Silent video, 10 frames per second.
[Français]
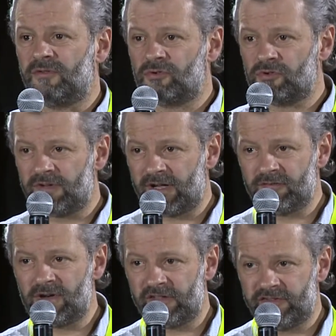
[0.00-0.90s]
Donc, on va
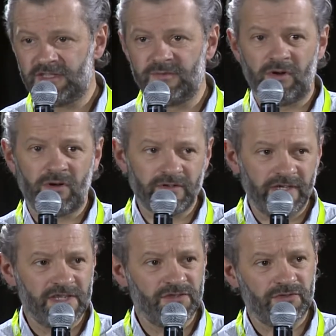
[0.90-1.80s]
avoir effectivement
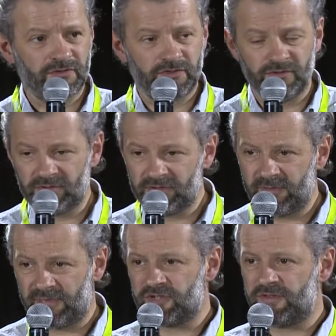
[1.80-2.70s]
des réseaux sociaux,
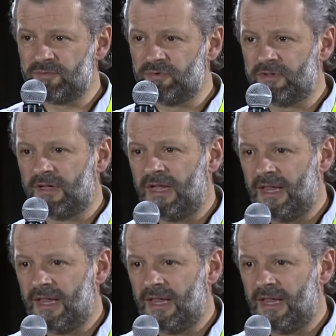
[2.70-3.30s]
des pages Facebook,